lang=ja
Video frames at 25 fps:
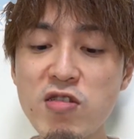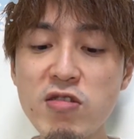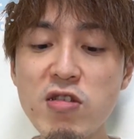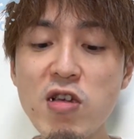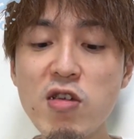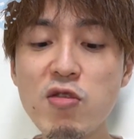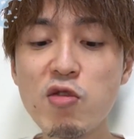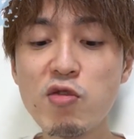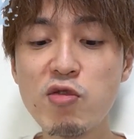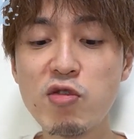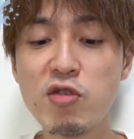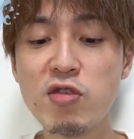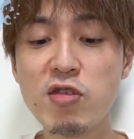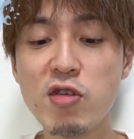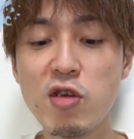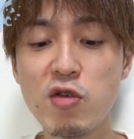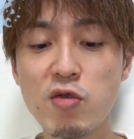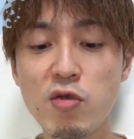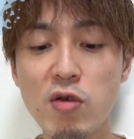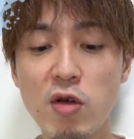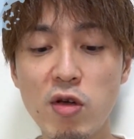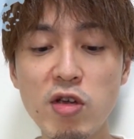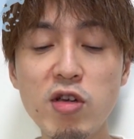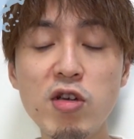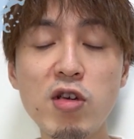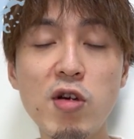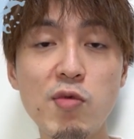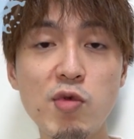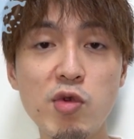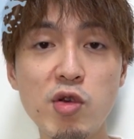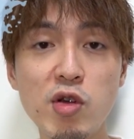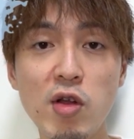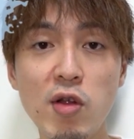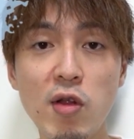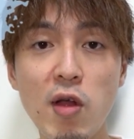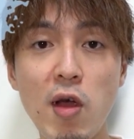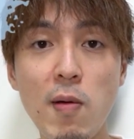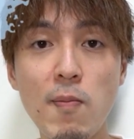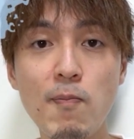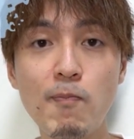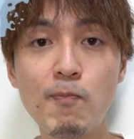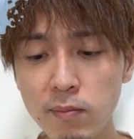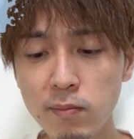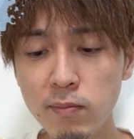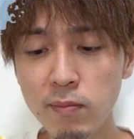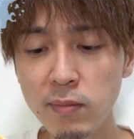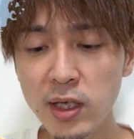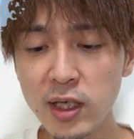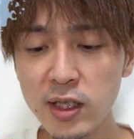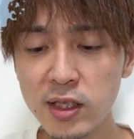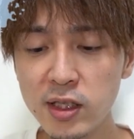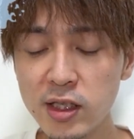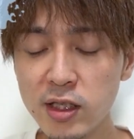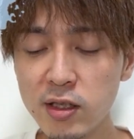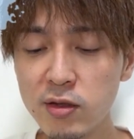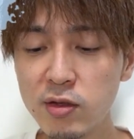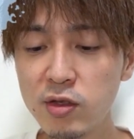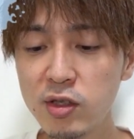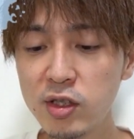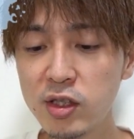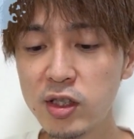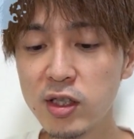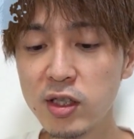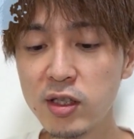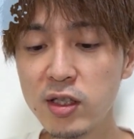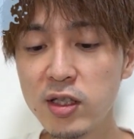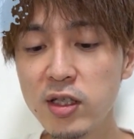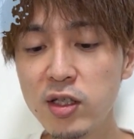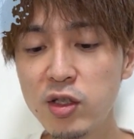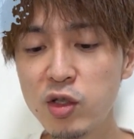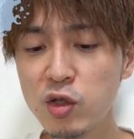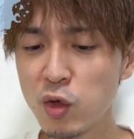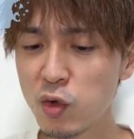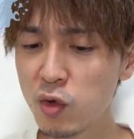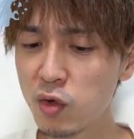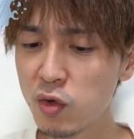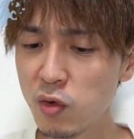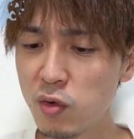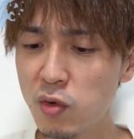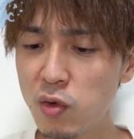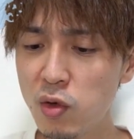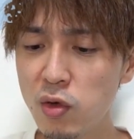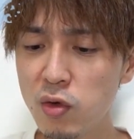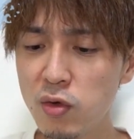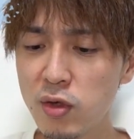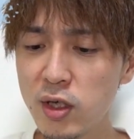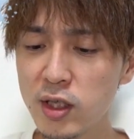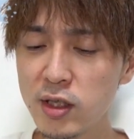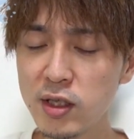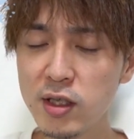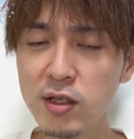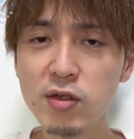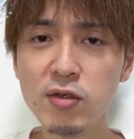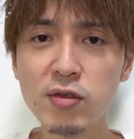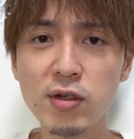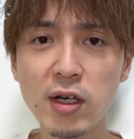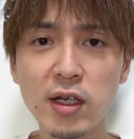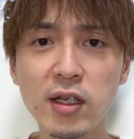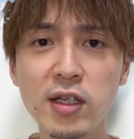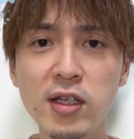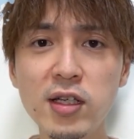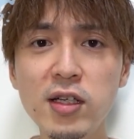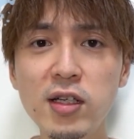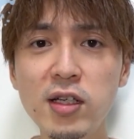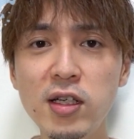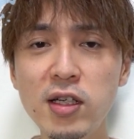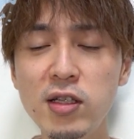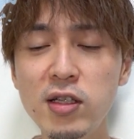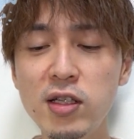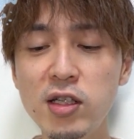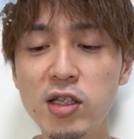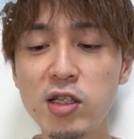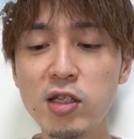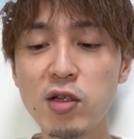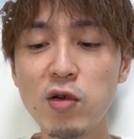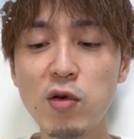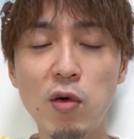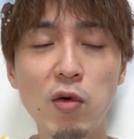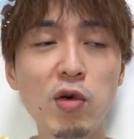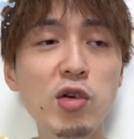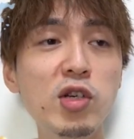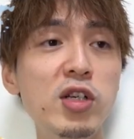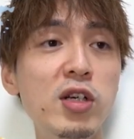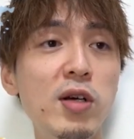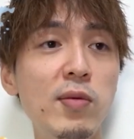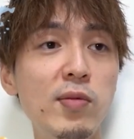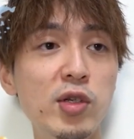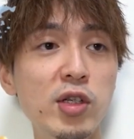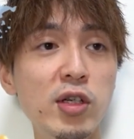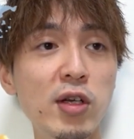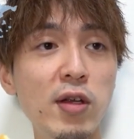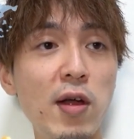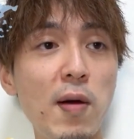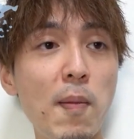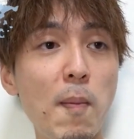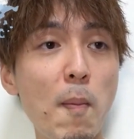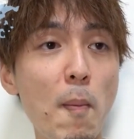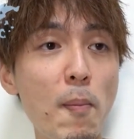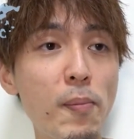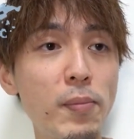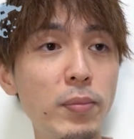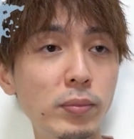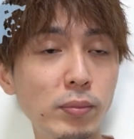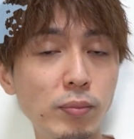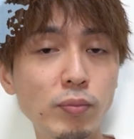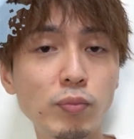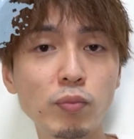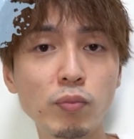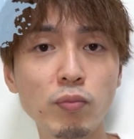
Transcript: カスタード好きな人はいいかもしれない。めちゃくちゃちょっと凍らせるぐらいキンキンにした方が美味しいかもしれない。